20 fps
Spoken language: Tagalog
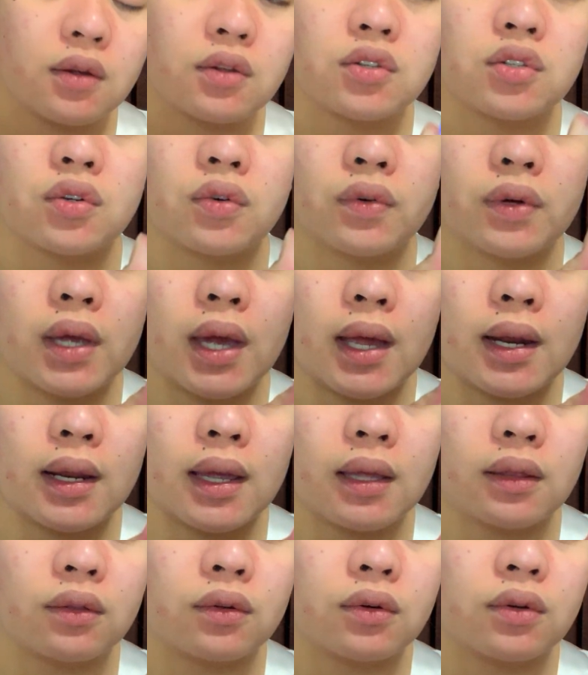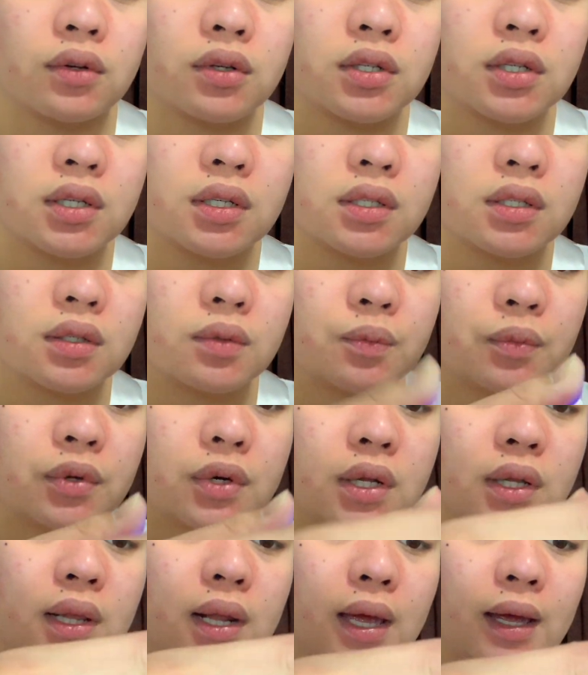So, yan. Ito, just put
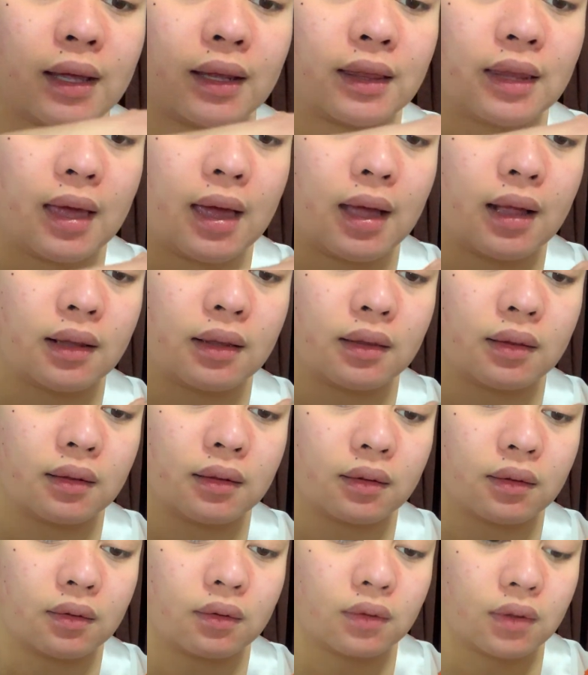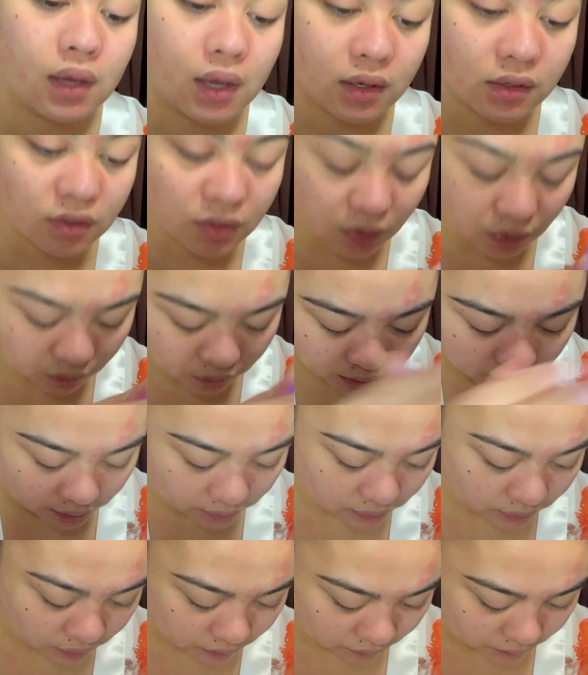it like that. Okay, slowly,
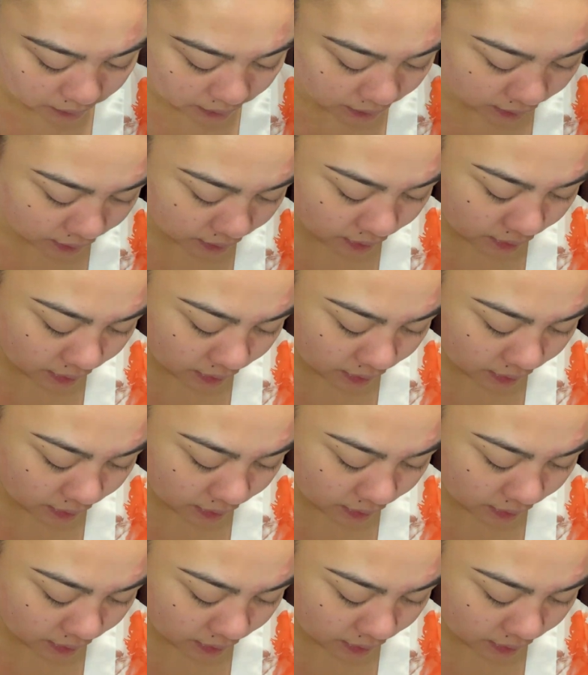slowly.